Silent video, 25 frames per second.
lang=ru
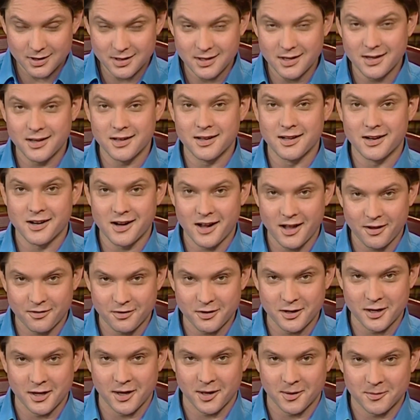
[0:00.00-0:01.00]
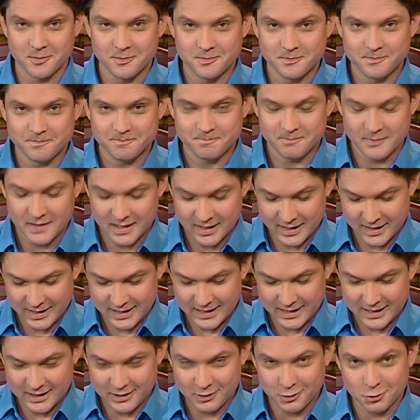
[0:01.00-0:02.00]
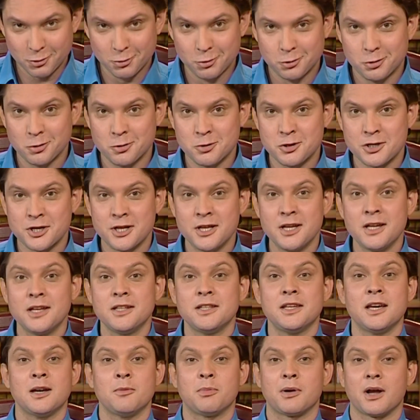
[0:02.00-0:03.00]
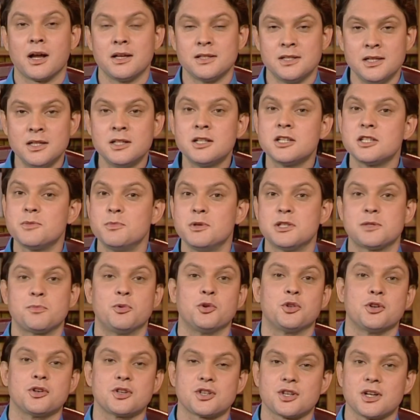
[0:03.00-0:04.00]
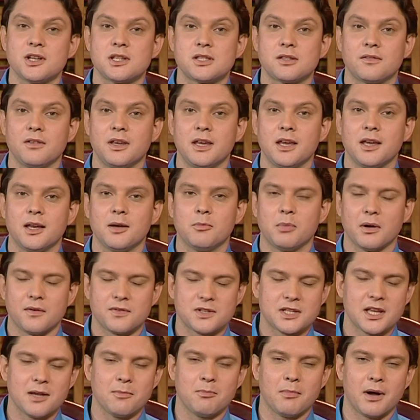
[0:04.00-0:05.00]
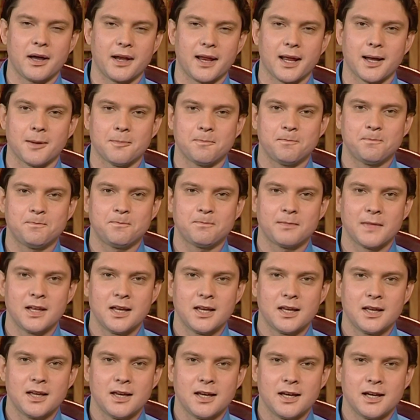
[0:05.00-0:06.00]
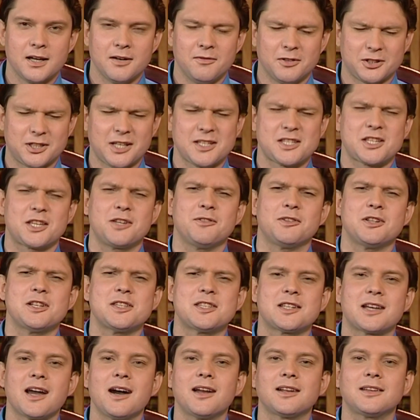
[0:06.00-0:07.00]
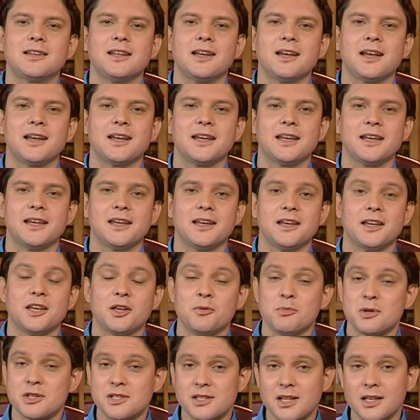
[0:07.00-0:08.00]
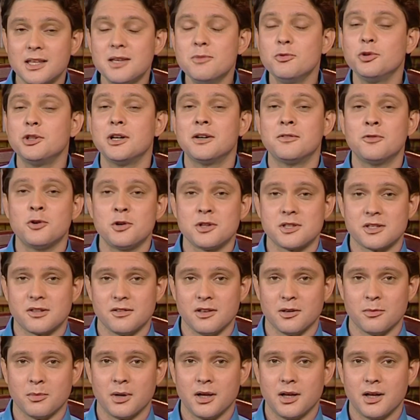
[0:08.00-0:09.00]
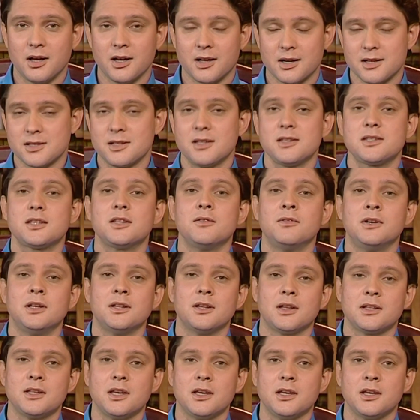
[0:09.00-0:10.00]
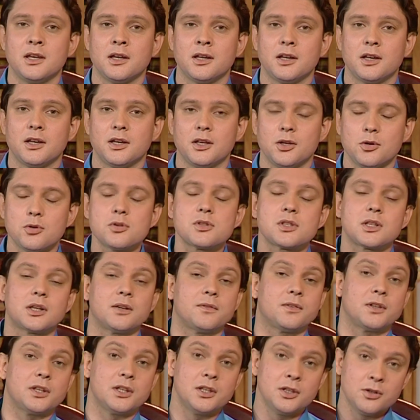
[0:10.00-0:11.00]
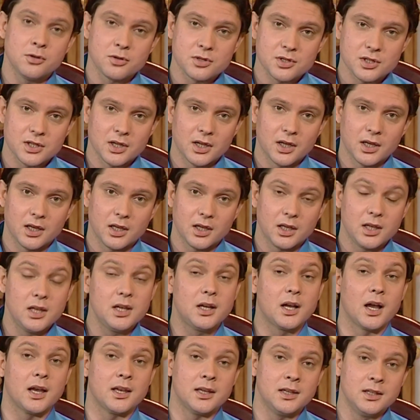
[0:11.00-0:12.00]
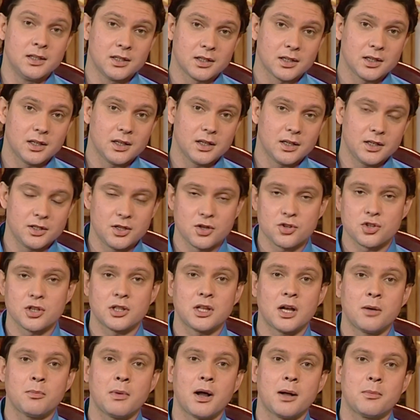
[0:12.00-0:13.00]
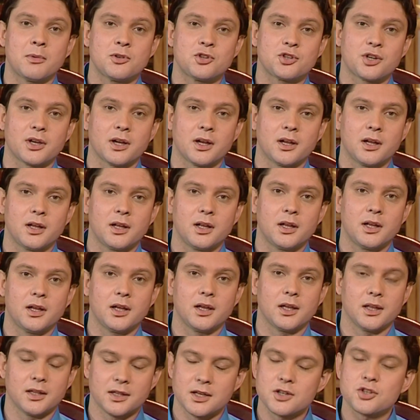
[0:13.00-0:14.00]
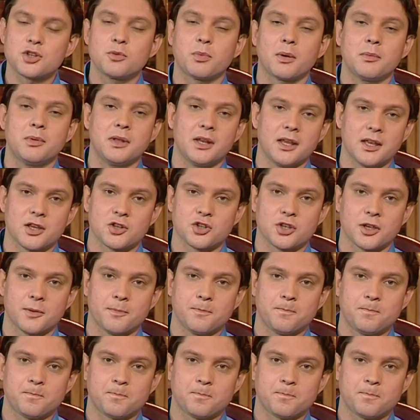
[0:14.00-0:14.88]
географии. Тут уже не обходилось без путешествий по всем морям. Вытаскивалась карта, и мы с таким удовольствием разыскивали на ней и остров Хиос, и Каир, где жила мамочка, и наши побережья.